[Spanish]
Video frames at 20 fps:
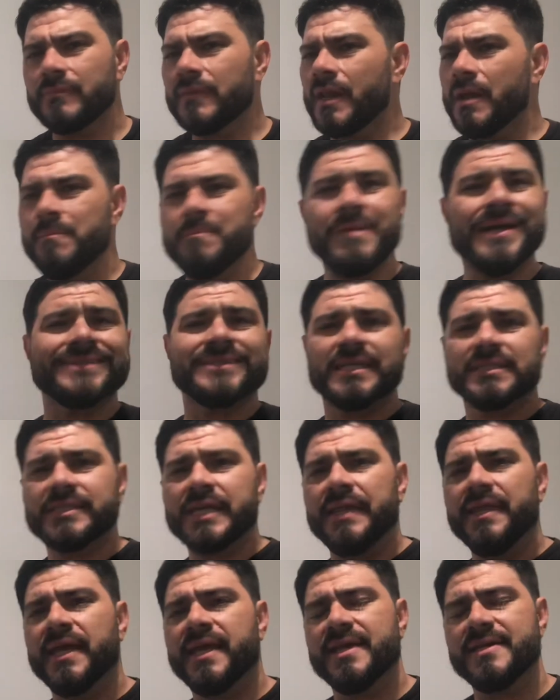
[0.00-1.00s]
más
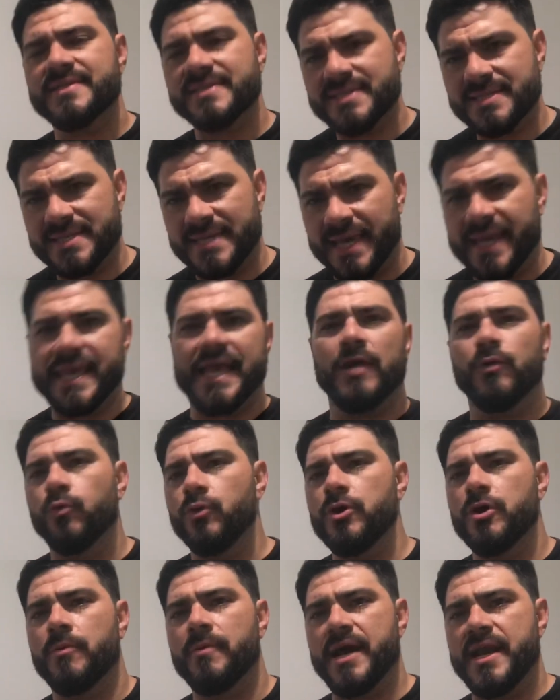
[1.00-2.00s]
allá de que sé que
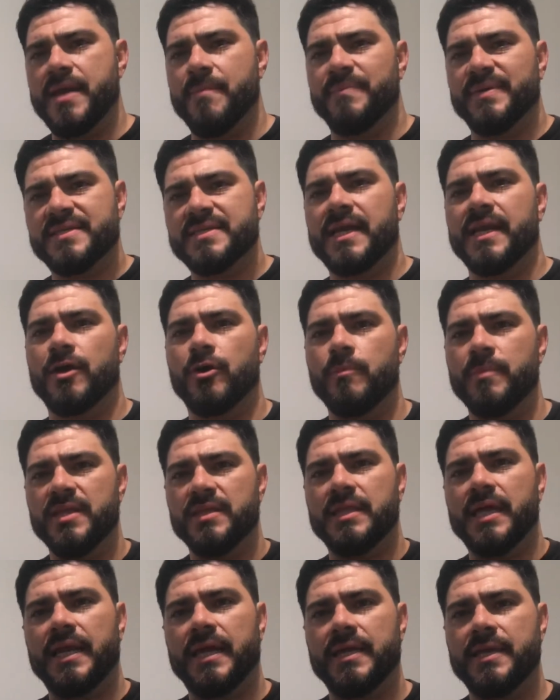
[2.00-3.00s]
algunos van a empezar a
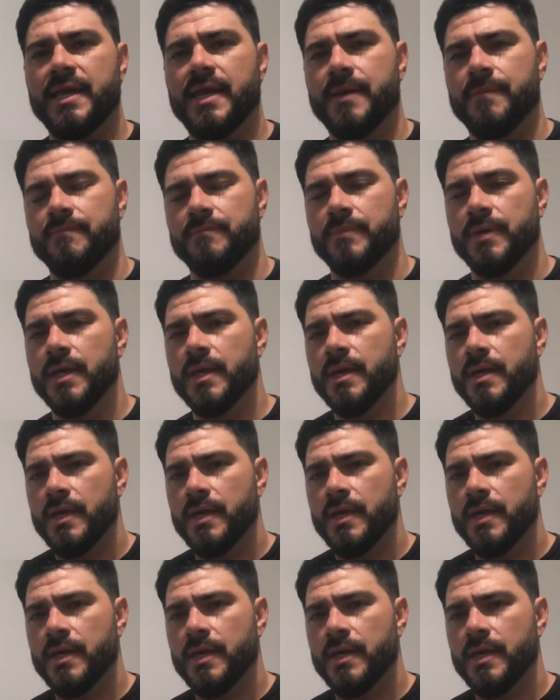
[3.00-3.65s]
comentar ahí en,